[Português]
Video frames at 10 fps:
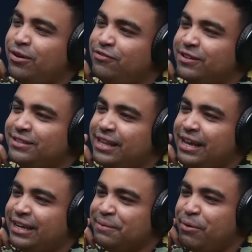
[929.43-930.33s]
OnlyFans
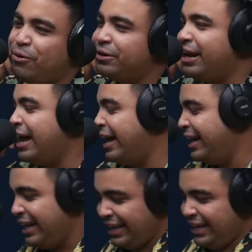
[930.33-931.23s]
dele, Mona.
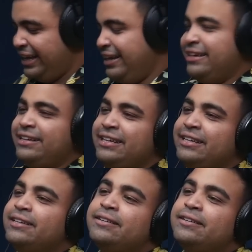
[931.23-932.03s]
Mentira, gente.